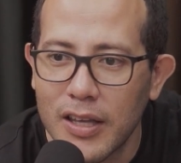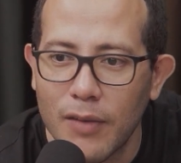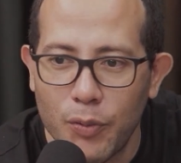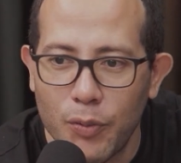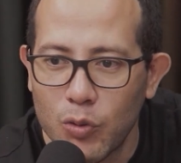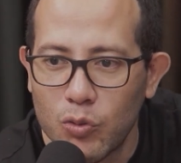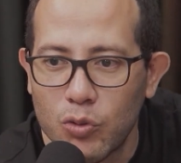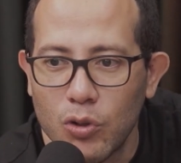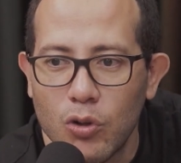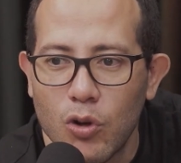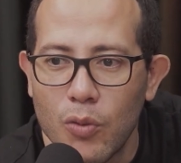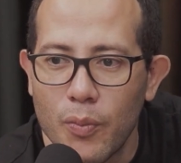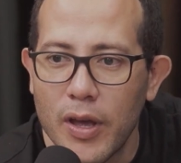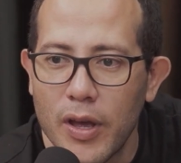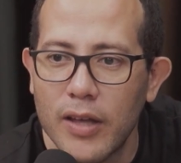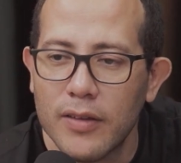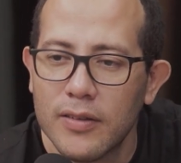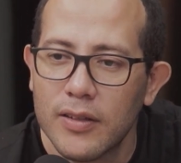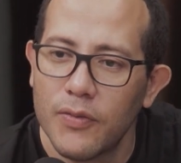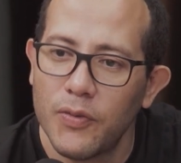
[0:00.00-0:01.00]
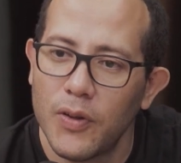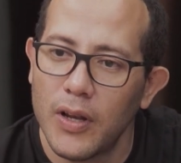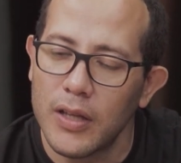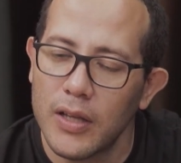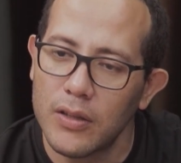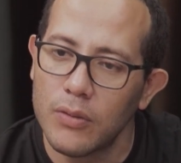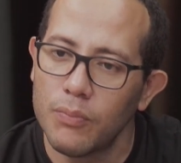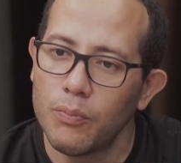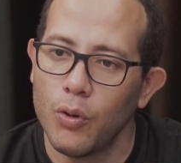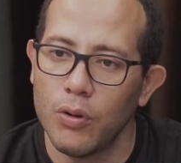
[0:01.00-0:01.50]
que a pessoa começa a
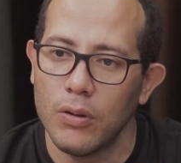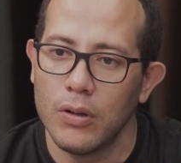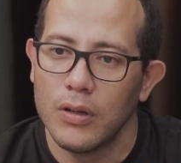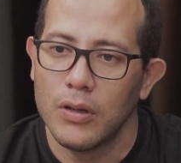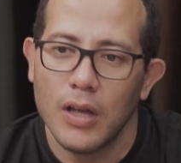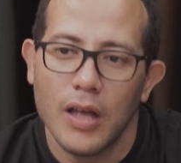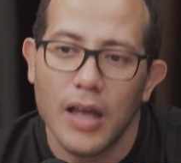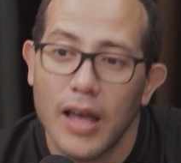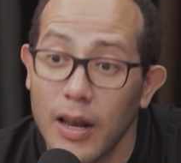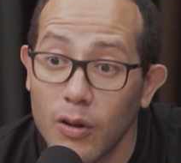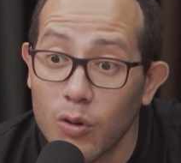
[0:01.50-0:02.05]
falar que, pô,